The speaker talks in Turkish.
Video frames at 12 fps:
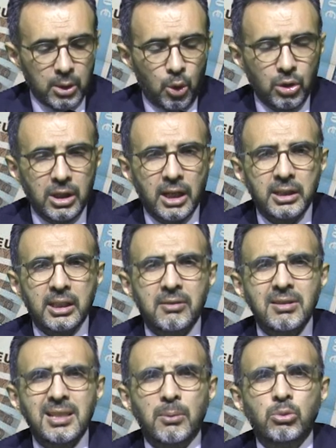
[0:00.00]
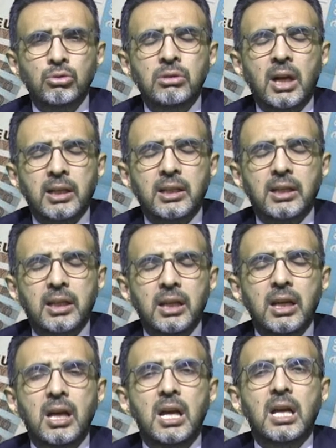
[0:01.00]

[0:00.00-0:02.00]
Hollanda'da mesela bunlardaki